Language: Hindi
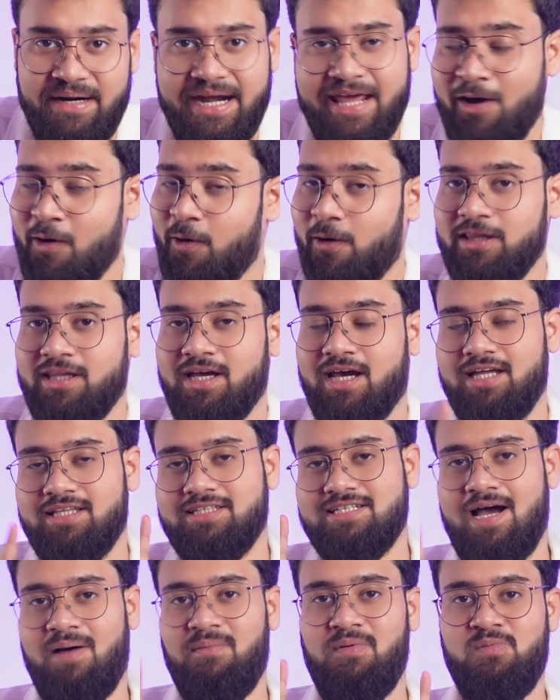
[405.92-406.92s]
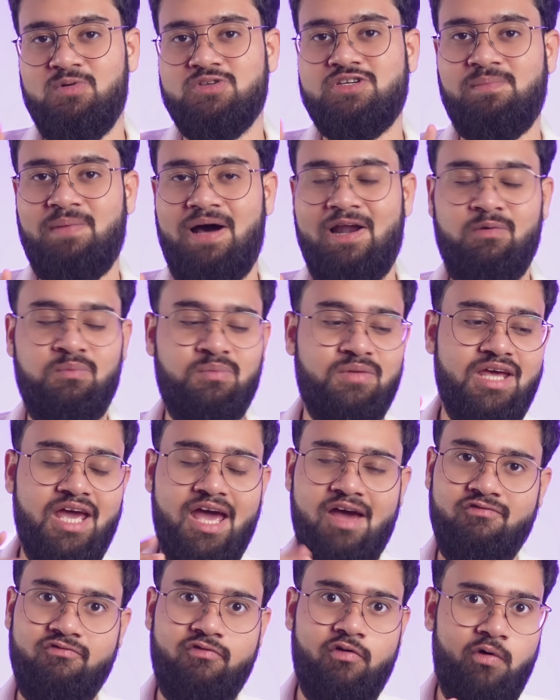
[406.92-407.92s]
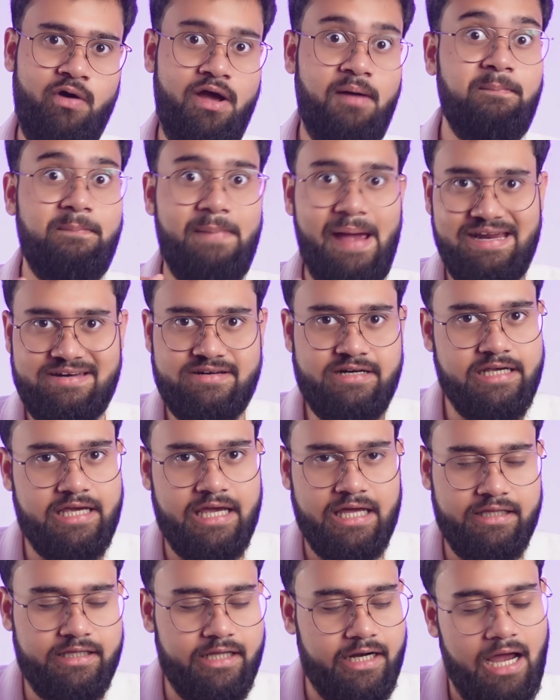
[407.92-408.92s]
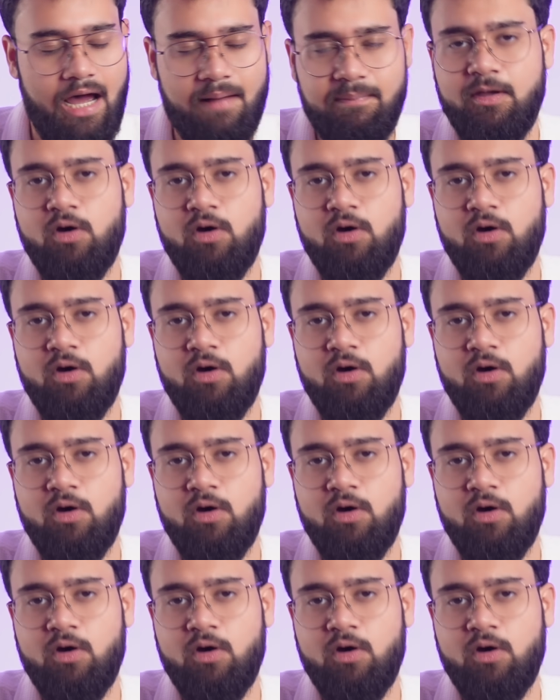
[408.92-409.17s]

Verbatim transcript: बट एक और दिक्कत जहां पे मुझे मालूम दी है वो है बैटरी के अंदर अब